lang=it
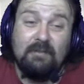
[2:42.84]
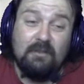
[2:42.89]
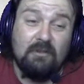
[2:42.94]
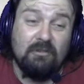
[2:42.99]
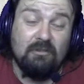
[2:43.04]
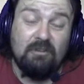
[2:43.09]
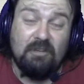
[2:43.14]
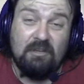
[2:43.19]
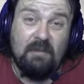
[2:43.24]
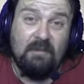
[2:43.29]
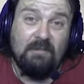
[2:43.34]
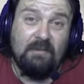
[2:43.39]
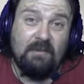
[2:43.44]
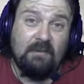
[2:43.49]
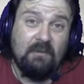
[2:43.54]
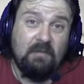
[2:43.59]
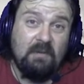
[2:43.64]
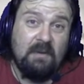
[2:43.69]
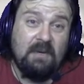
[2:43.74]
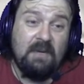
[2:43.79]
non lo so se abbiamo
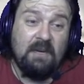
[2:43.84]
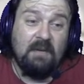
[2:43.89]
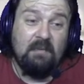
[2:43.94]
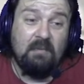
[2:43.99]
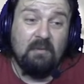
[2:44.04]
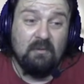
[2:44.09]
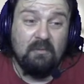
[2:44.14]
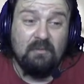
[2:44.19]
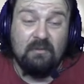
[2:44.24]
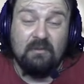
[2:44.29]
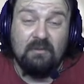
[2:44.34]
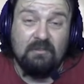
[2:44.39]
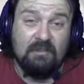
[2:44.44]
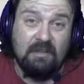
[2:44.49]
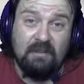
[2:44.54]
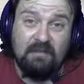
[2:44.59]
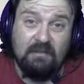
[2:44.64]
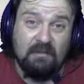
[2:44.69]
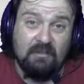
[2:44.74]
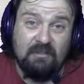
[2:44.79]
fatto bene, eh, boh,
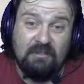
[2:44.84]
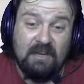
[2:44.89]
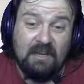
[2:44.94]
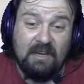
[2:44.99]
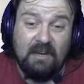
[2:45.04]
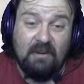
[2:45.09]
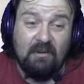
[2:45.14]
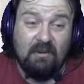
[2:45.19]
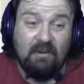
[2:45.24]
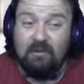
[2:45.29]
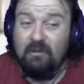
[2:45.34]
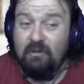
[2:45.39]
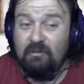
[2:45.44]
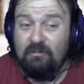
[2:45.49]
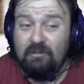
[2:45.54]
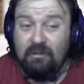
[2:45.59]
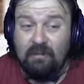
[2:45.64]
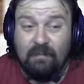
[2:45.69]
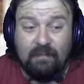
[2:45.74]
forse, forse, anche no, non lo so.